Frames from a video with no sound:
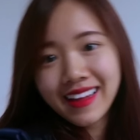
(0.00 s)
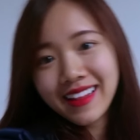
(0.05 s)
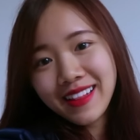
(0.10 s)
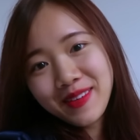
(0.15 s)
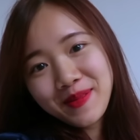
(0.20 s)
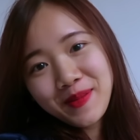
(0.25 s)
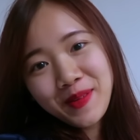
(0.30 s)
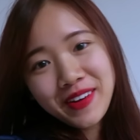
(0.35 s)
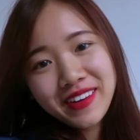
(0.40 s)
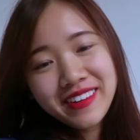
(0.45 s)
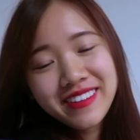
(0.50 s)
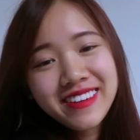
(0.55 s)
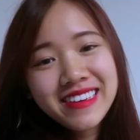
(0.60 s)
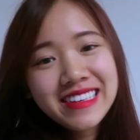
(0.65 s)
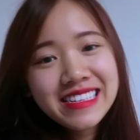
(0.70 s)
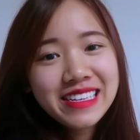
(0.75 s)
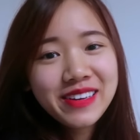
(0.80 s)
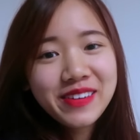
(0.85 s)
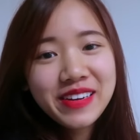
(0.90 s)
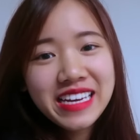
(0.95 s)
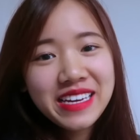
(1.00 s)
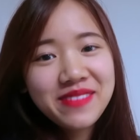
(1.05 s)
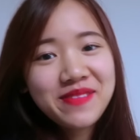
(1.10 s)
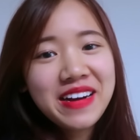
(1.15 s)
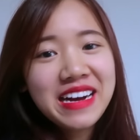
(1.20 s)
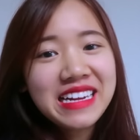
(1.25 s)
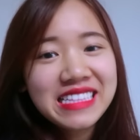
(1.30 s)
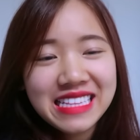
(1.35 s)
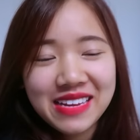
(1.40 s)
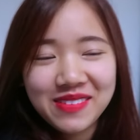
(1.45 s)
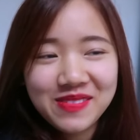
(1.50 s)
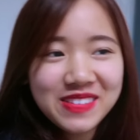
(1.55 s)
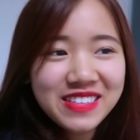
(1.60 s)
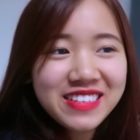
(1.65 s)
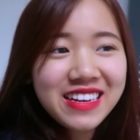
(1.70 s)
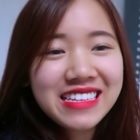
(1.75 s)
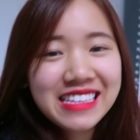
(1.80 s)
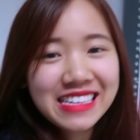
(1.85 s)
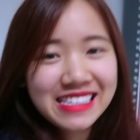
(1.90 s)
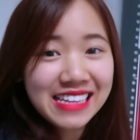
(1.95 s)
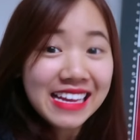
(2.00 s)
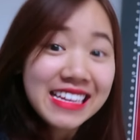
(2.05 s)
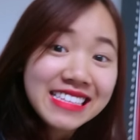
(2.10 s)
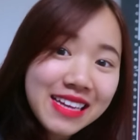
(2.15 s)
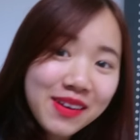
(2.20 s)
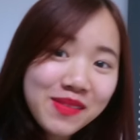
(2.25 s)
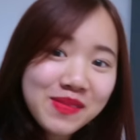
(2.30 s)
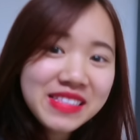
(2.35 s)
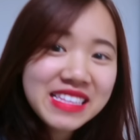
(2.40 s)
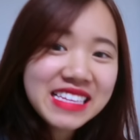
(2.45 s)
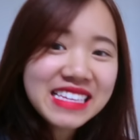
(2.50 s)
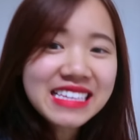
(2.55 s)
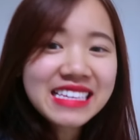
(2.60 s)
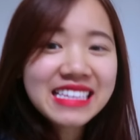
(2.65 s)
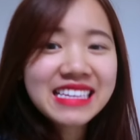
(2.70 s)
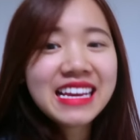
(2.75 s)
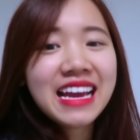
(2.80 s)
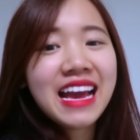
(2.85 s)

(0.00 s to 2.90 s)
Hello mọi người, sau khi mà tắm rửa sạch sẽ xong thì